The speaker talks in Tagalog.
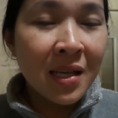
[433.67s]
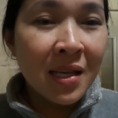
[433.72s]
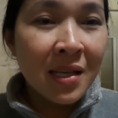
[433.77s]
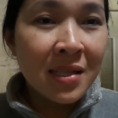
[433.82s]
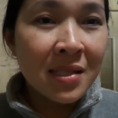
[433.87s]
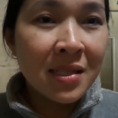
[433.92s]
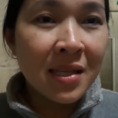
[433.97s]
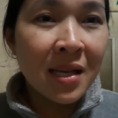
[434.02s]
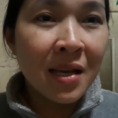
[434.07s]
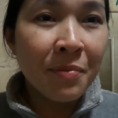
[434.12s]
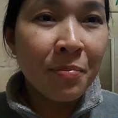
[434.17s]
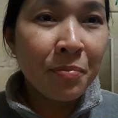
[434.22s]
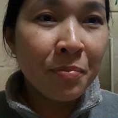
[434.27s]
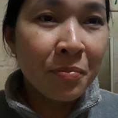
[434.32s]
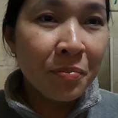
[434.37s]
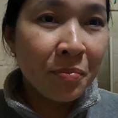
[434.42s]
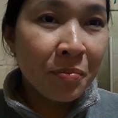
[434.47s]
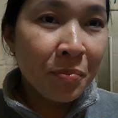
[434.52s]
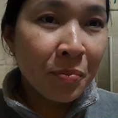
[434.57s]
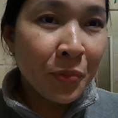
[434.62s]
sa
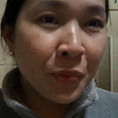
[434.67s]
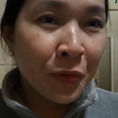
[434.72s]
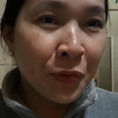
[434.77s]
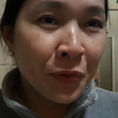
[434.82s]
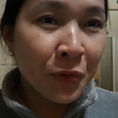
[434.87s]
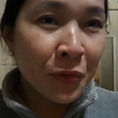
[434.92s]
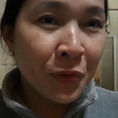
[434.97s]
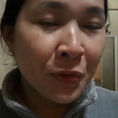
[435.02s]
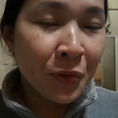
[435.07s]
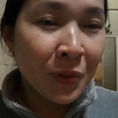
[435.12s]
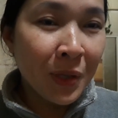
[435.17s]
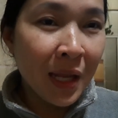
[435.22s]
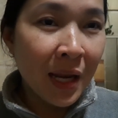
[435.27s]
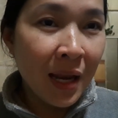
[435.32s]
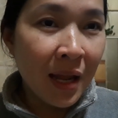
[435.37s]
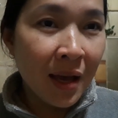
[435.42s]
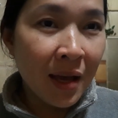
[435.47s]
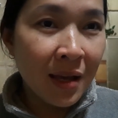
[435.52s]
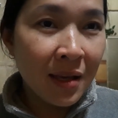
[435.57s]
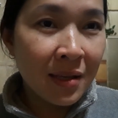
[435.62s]
photo
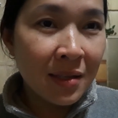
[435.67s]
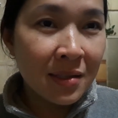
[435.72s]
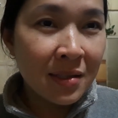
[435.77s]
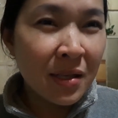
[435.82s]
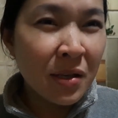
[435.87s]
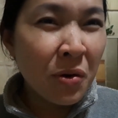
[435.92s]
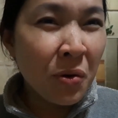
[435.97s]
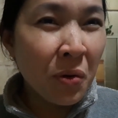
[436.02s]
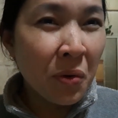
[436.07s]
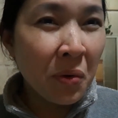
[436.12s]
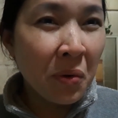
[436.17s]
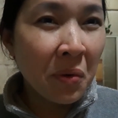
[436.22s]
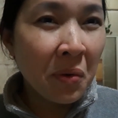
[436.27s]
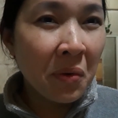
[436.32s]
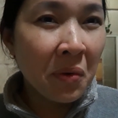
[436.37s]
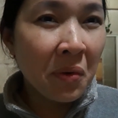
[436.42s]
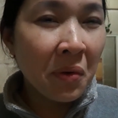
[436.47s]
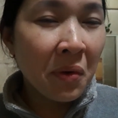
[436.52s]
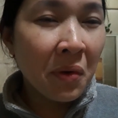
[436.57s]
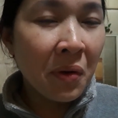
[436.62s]
nila.
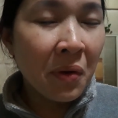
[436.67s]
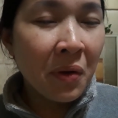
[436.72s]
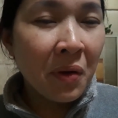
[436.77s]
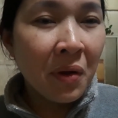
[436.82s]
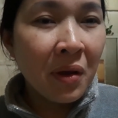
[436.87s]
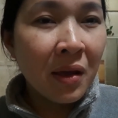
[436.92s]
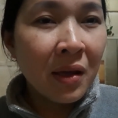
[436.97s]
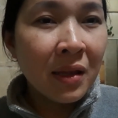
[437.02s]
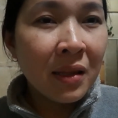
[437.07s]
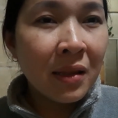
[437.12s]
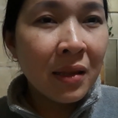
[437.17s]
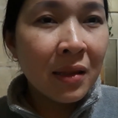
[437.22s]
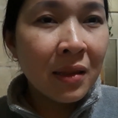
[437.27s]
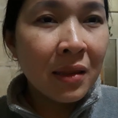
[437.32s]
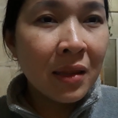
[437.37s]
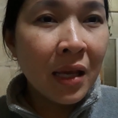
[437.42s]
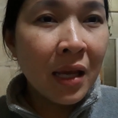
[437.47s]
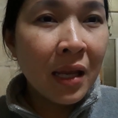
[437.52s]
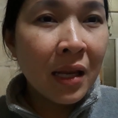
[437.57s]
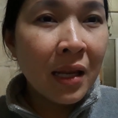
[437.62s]
Siguro,
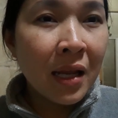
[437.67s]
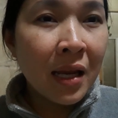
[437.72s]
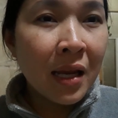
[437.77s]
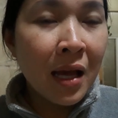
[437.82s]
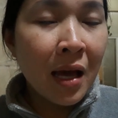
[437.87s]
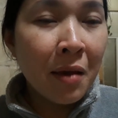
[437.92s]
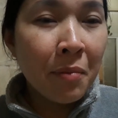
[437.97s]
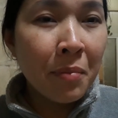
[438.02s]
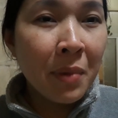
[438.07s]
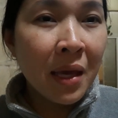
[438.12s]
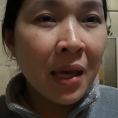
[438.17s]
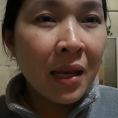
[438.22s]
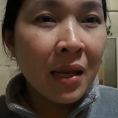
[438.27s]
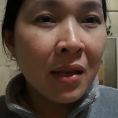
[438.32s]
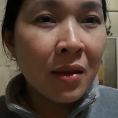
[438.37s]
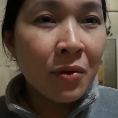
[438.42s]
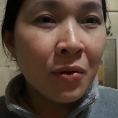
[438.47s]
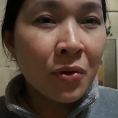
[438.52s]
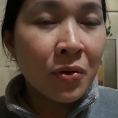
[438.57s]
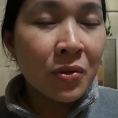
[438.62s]
tingnan namin
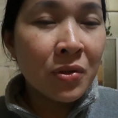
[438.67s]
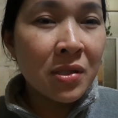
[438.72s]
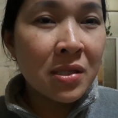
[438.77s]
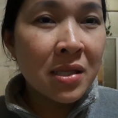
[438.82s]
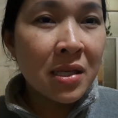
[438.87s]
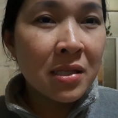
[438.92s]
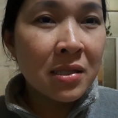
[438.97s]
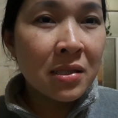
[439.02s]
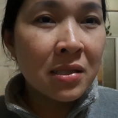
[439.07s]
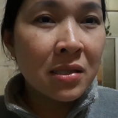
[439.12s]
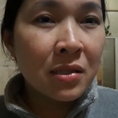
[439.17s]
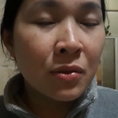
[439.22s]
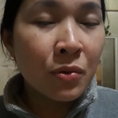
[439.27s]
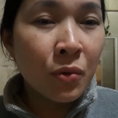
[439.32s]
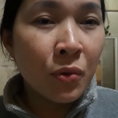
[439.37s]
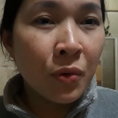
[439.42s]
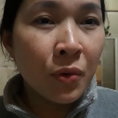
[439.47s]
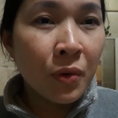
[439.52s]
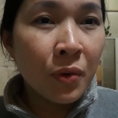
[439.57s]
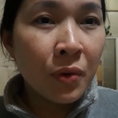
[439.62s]
doon sa
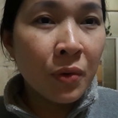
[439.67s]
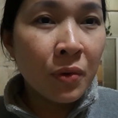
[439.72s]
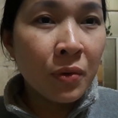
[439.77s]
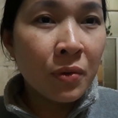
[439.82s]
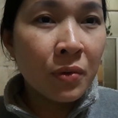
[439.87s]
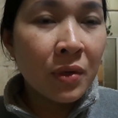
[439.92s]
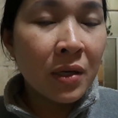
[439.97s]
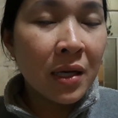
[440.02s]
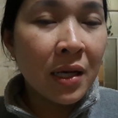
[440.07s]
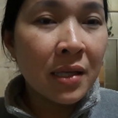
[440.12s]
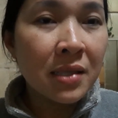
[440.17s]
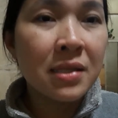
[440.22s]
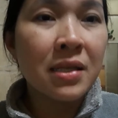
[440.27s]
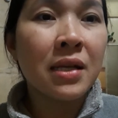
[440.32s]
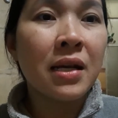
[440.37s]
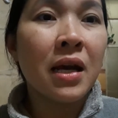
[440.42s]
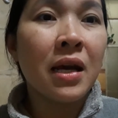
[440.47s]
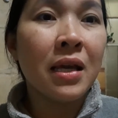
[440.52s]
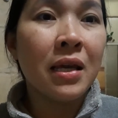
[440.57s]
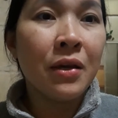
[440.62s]
school at
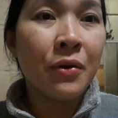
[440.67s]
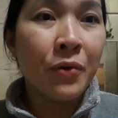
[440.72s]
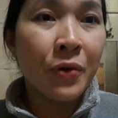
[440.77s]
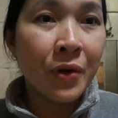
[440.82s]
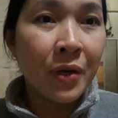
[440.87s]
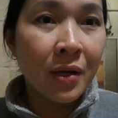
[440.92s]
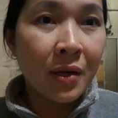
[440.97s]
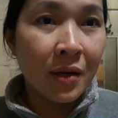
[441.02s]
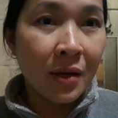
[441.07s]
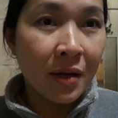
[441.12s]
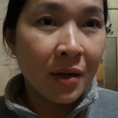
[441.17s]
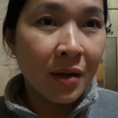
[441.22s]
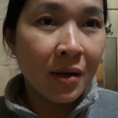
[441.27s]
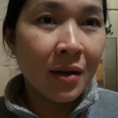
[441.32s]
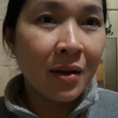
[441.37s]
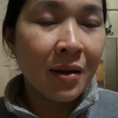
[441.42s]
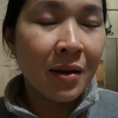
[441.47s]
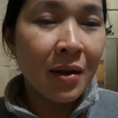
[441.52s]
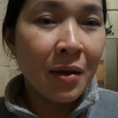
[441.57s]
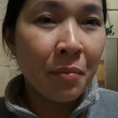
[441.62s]
saka i-order.
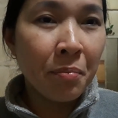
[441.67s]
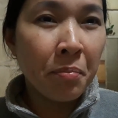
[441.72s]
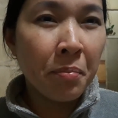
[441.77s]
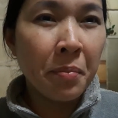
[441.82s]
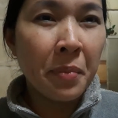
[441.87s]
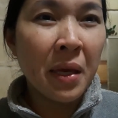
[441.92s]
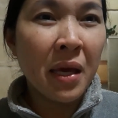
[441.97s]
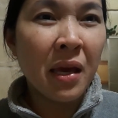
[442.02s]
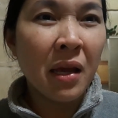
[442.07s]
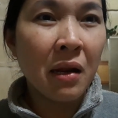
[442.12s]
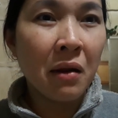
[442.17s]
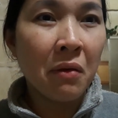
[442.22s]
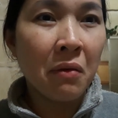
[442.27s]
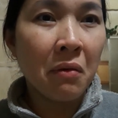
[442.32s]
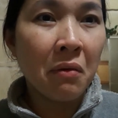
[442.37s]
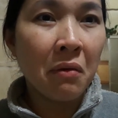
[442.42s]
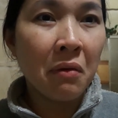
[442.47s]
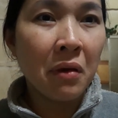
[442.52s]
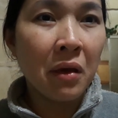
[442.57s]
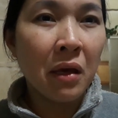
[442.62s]

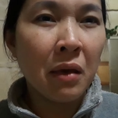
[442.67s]
Pero,